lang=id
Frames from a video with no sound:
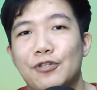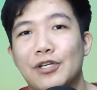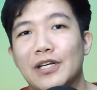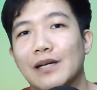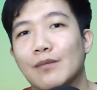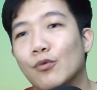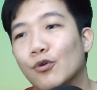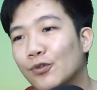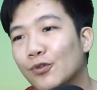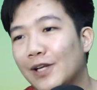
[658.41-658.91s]

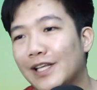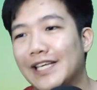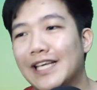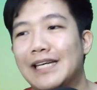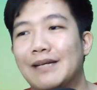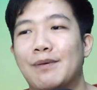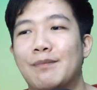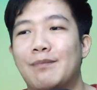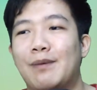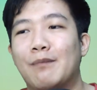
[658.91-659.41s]
udah gak butuh lagi
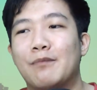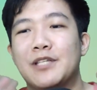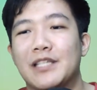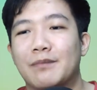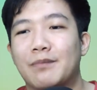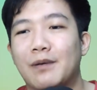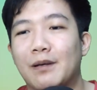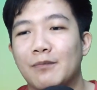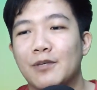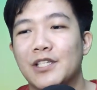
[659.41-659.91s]
yang namanya
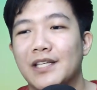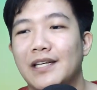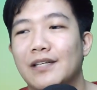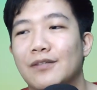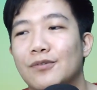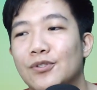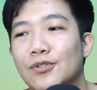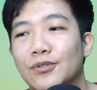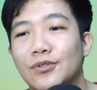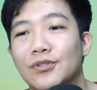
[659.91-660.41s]
publisher-publisher
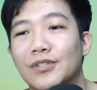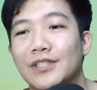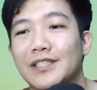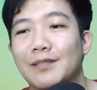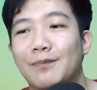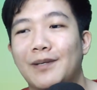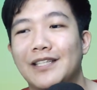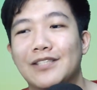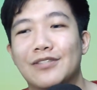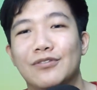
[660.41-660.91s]
yang ujung-ujungnya
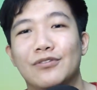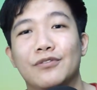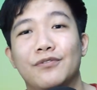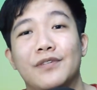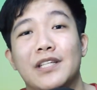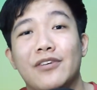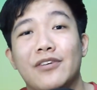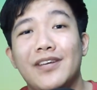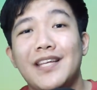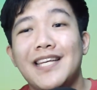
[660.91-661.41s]
seperti judul
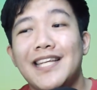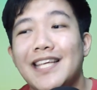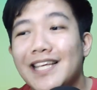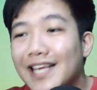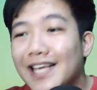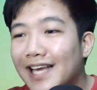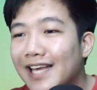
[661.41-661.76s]
video ini